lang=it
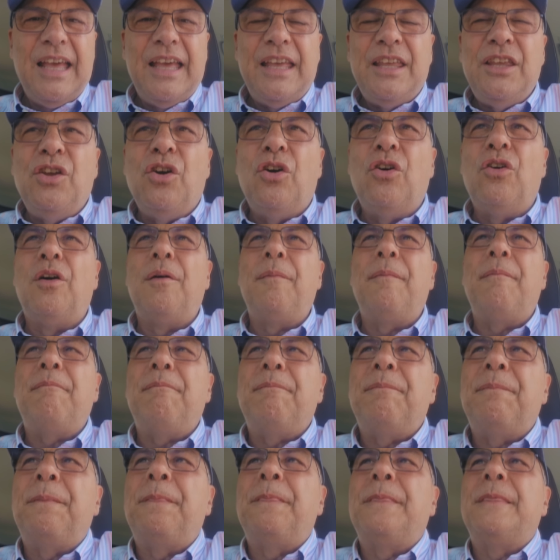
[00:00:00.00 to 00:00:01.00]
io
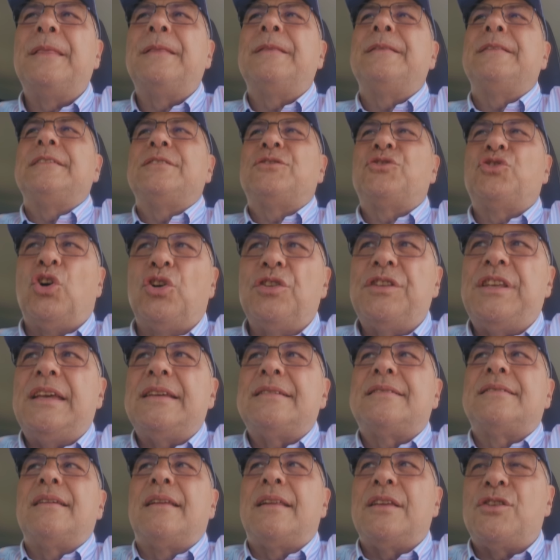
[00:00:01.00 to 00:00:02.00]
mh, mm, so di
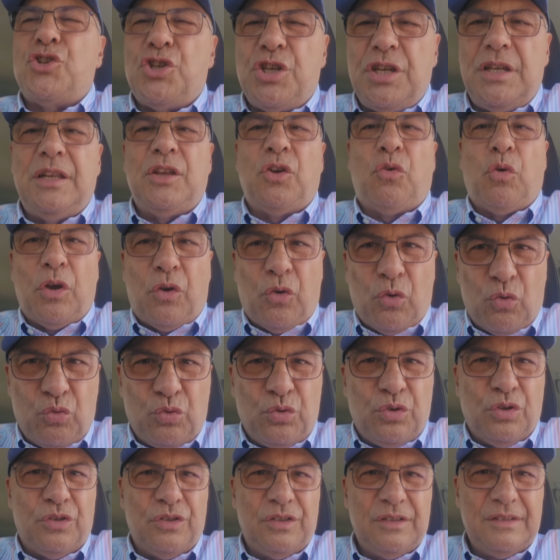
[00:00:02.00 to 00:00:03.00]
essere cinico e
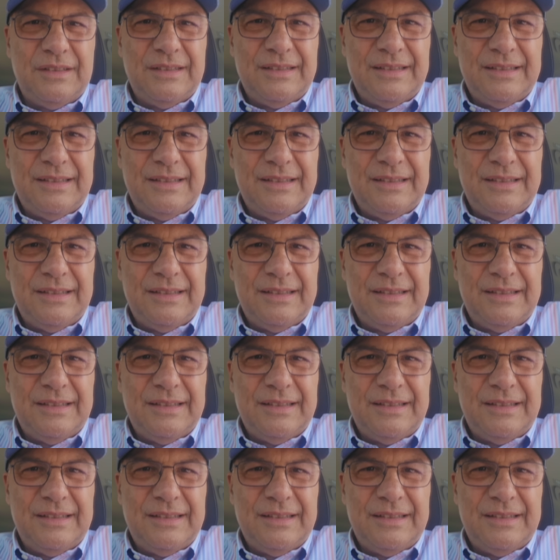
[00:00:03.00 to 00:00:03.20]
crudo